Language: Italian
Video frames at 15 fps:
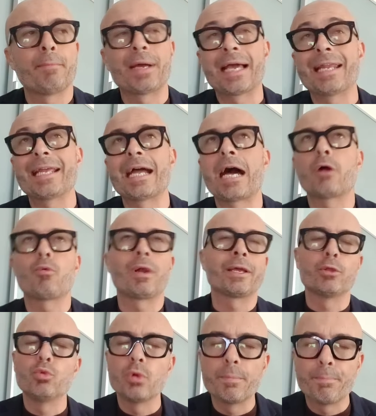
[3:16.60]
magari a
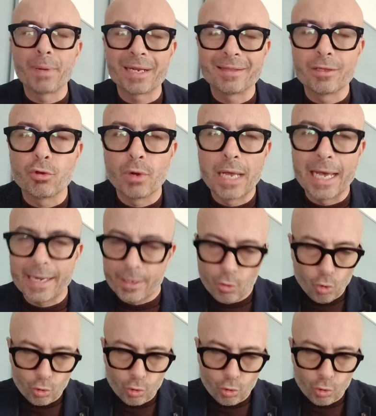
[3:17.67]
qualcheduno in particolare,